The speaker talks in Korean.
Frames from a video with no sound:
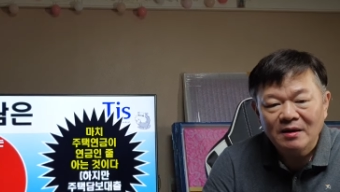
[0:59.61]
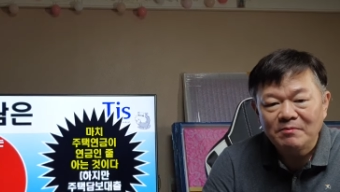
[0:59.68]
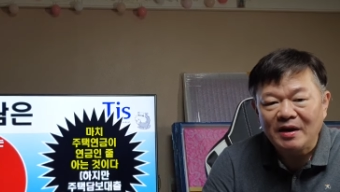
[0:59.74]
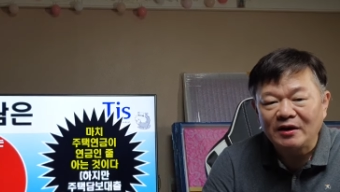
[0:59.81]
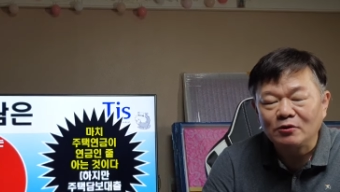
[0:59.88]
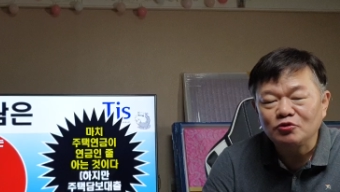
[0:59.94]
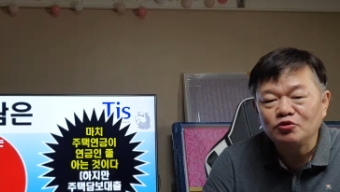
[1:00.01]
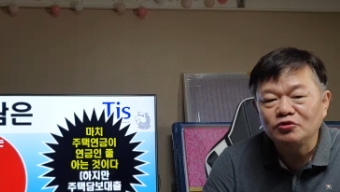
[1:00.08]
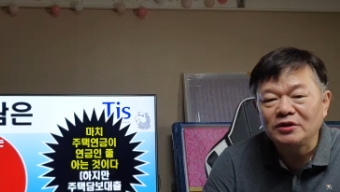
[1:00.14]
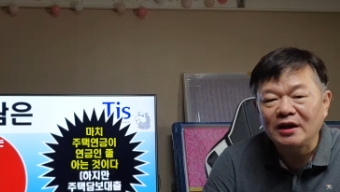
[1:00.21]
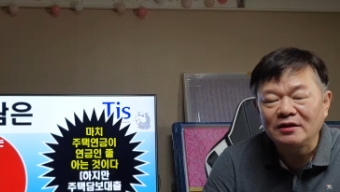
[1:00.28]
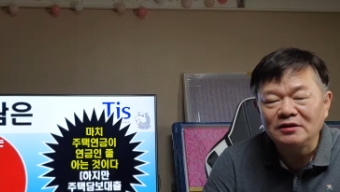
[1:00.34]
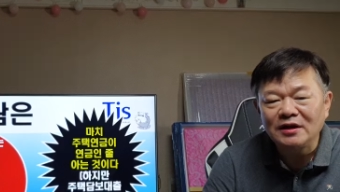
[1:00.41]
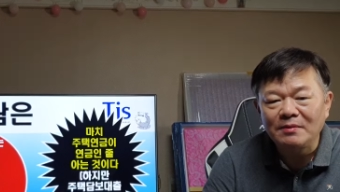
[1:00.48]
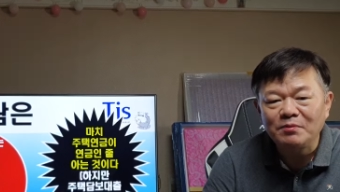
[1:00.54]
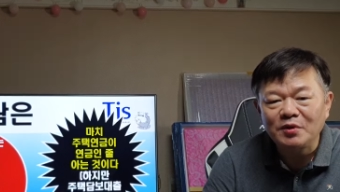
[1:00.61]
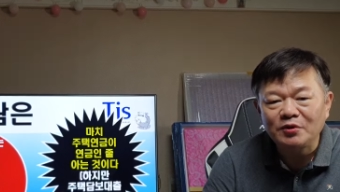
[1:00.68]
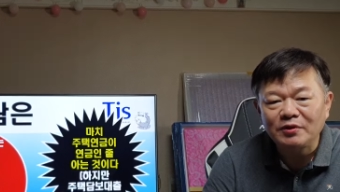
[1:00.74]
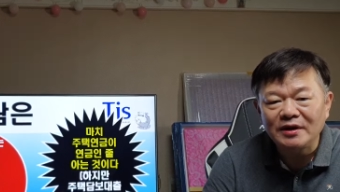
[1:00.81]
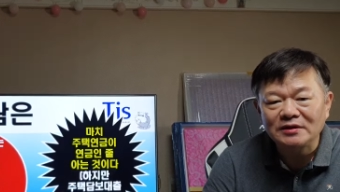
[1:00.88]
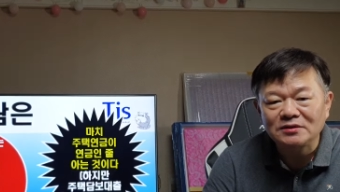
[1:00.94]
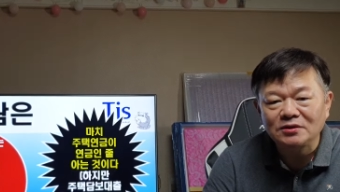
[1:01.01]
바로 주택을
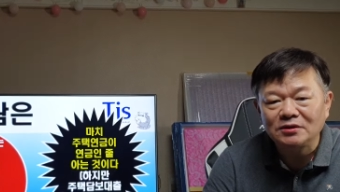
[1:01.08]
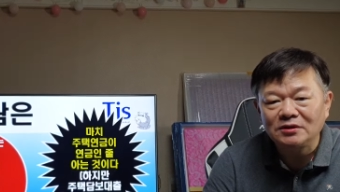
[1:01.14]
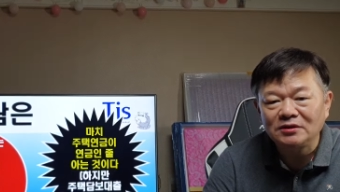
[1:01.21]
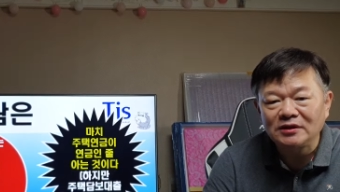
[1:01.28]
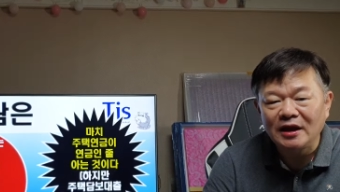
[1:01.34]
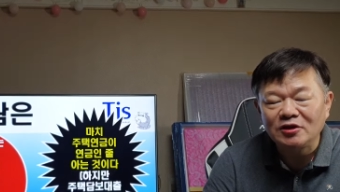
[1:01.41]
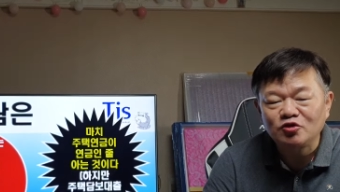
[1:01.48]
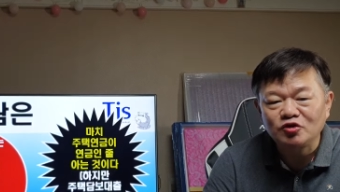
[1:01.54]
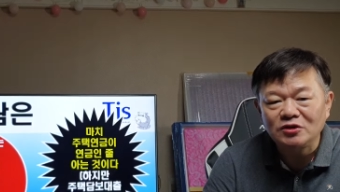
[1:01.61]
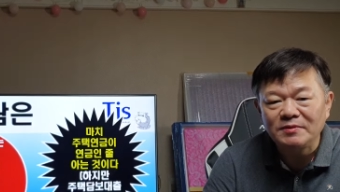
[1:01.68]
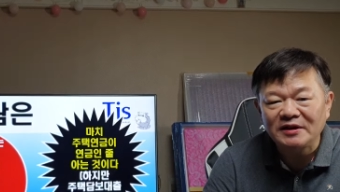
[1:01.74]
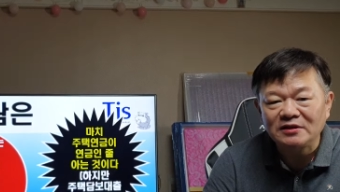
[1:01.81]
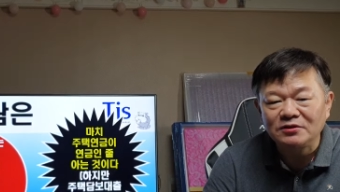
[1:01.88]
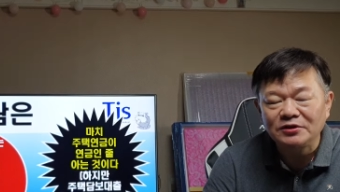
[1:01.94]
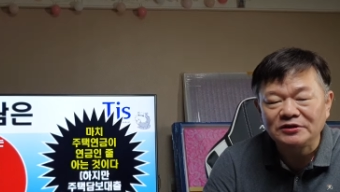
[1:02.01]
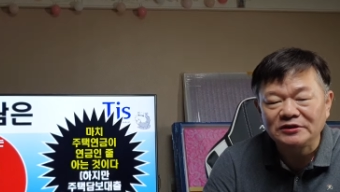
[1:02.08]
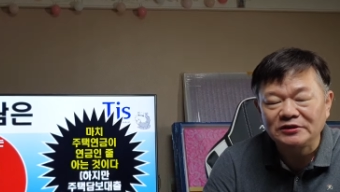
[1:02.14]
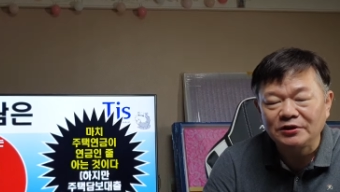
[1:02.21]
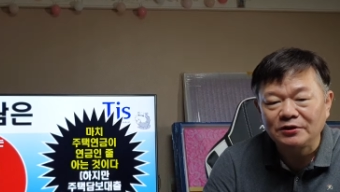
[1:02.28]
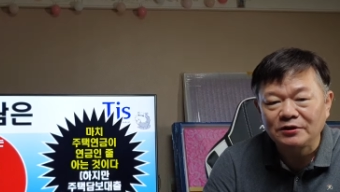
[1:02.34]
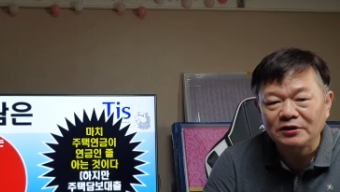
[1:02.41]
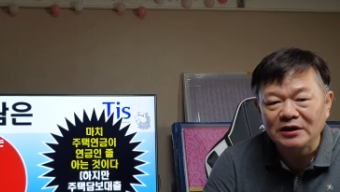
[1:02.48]
담보로 해서 대출을 받은
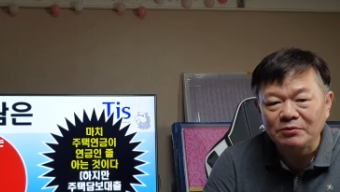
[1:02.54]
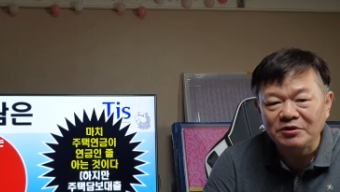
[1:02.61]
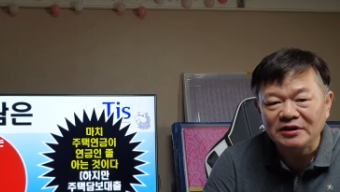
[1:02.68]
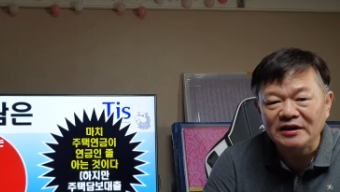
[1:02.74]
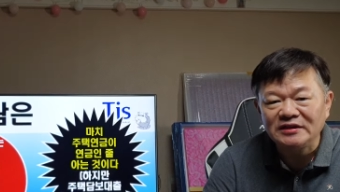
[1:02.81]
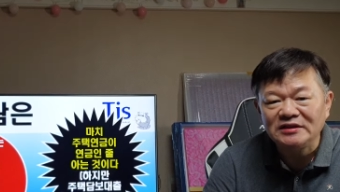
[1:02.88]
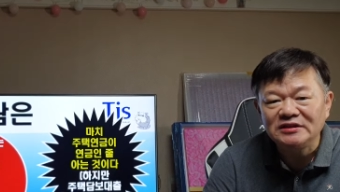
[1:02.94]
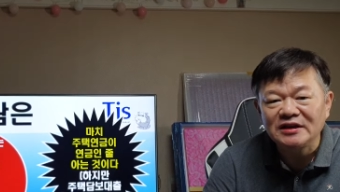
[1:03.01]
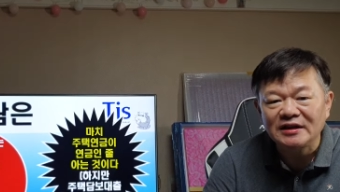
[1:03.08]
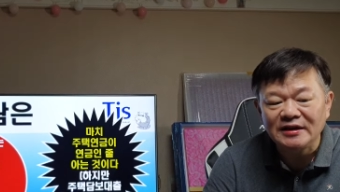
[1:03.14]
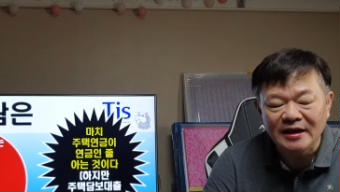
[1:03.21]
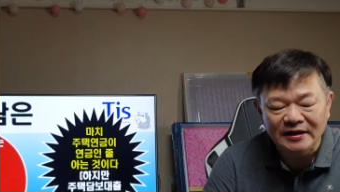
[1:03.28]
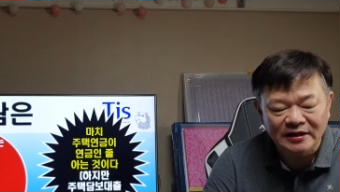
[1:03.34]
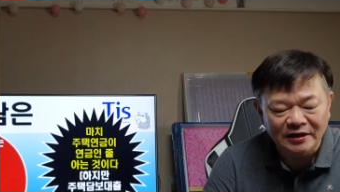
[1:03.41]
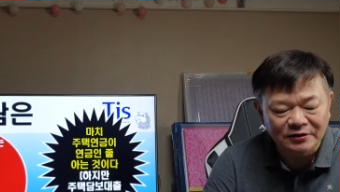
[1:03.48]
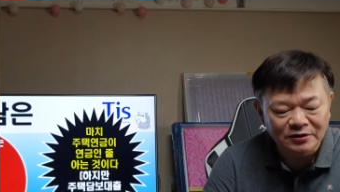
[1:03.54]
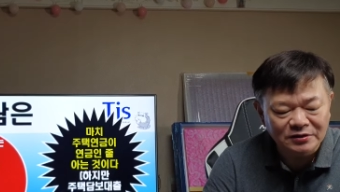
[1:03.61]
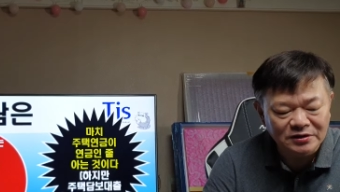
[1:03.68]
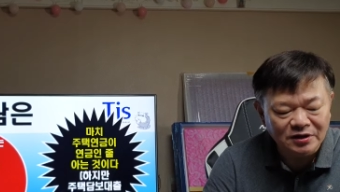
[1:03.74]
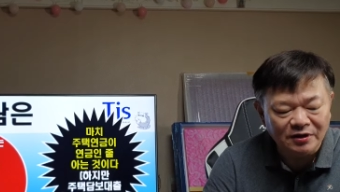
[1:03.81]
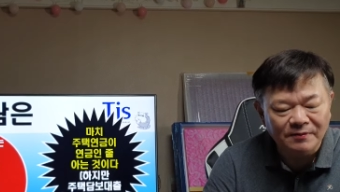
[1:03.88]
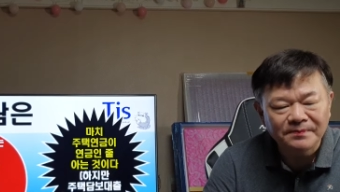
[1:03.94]
것이죠. 그러다 보니까 이자를 내야
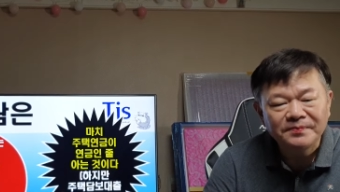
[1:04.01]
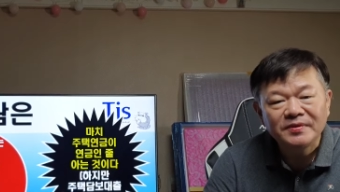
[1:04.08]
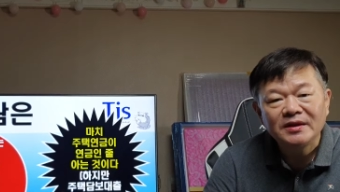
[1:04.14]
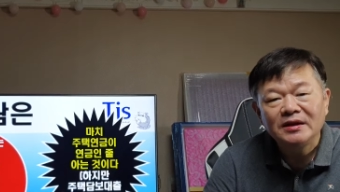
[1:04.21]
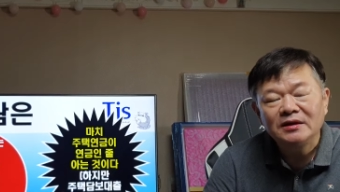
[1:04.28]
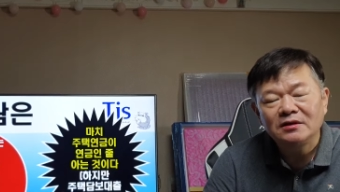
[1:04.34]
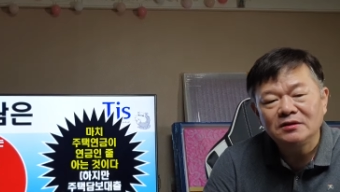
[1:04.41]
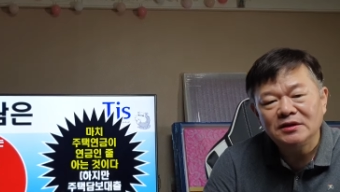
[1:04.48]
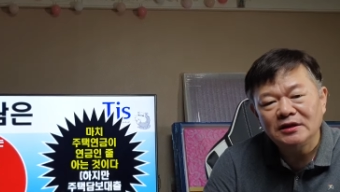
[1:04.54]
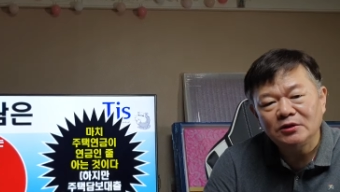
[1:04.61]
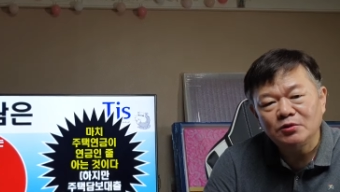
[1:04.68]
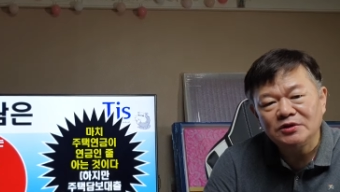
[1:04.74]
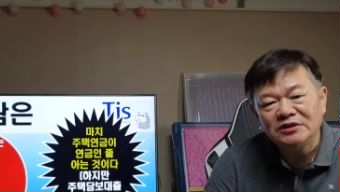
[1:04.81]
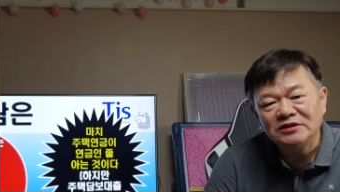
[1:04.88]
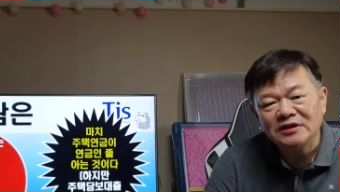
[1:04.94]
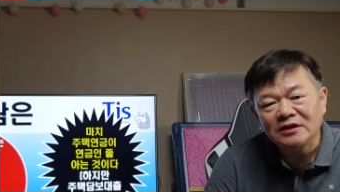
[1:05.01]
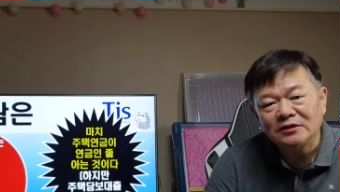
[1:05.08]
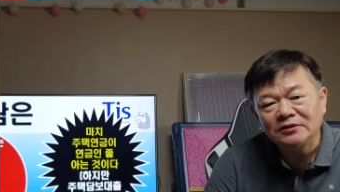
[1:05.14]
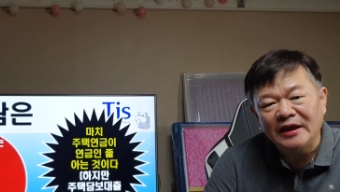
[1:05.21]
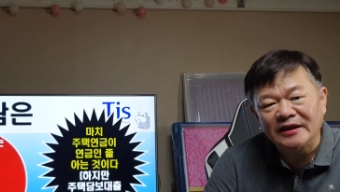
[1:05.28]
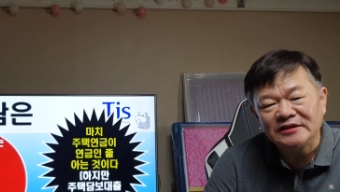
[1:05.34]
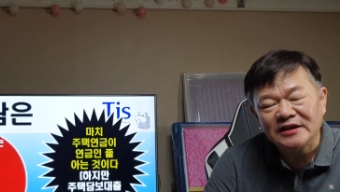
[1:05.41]
되거든요. 그런데 또
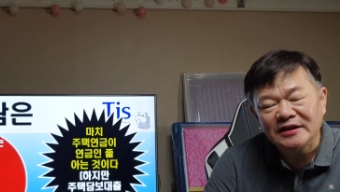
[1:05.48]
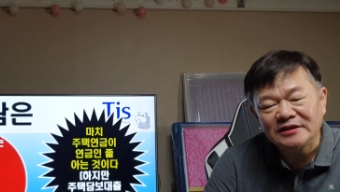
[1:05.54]
이자를 내지